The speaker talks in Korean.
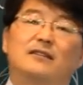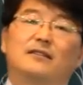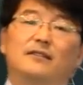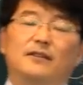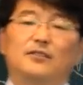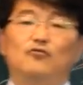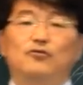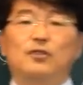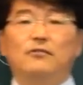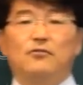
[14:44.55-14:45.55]
그런 것은
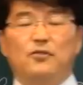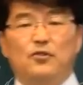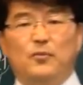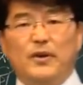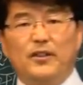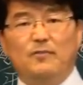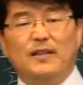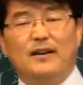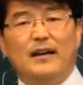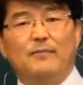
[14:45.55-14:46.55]
우선권을 보게
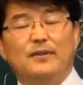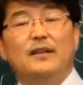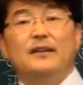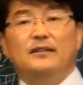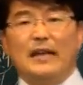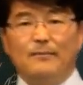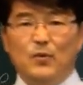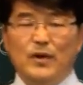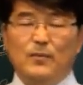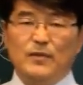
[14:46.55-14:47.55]
됩니다. 한번
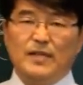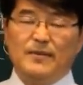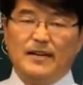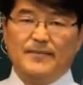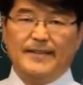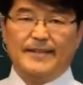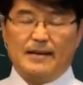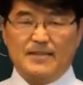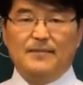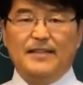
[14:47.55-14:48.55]
참고해 보시기 바랍니다.
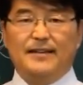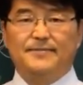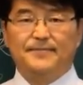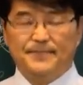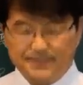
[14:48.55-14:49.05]
감사합니다.